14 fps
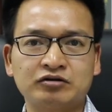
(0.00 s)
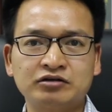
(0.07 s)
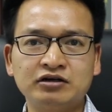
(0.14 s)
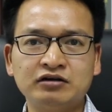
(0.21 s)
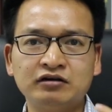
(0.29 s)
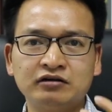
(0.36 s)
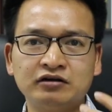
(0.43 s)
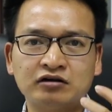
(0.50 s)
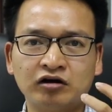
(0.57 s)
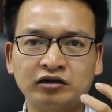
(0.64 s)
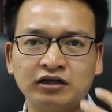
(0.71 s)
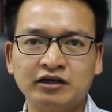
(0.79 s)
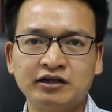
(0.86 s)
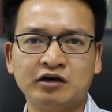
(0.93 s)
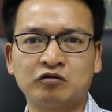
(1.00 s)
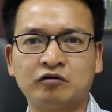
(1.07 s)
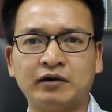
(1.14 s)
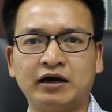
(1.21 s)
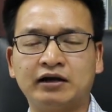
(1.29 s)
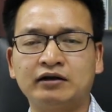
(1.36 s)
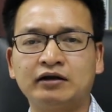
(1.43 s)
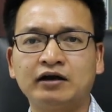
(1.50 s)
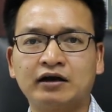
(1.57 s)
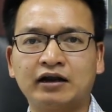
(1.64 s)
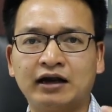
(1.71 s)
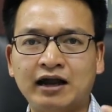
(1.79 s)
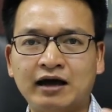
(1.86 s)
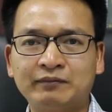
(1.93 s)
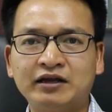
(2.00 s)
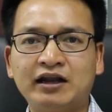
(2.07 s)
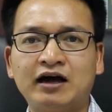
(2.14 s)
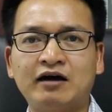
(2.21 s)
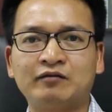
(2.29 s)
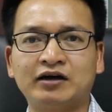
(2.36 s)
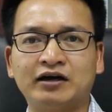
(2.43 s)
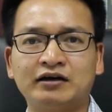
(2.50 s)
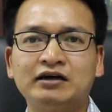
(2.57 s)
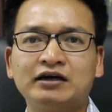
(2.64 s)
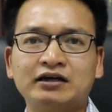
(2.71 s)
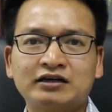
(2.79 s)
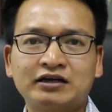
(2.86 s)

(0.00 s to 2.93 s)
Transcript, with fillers: cho những đứa con thân yêu của bạn để làm thế nào để